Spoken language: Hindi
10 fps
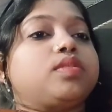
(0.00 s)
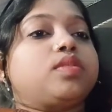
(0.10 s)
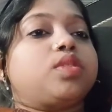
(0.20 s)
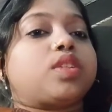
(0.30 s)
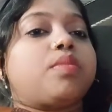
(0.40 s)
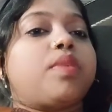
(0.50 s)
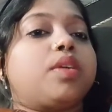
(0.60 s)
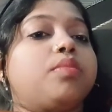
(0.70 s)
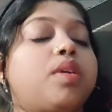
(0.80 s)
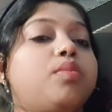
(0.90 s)
उसके
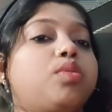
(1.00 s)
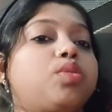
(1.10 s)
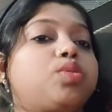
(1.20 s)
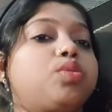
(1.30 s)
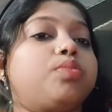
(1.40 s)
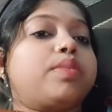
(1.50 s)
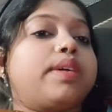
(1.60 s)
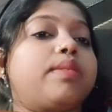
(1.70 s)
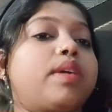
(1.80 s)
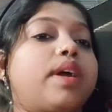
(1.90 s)
बाद बाबू को चुप
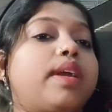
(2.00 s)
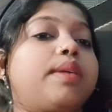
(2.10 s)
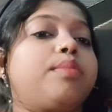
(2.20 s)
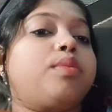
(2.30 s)
करवाएं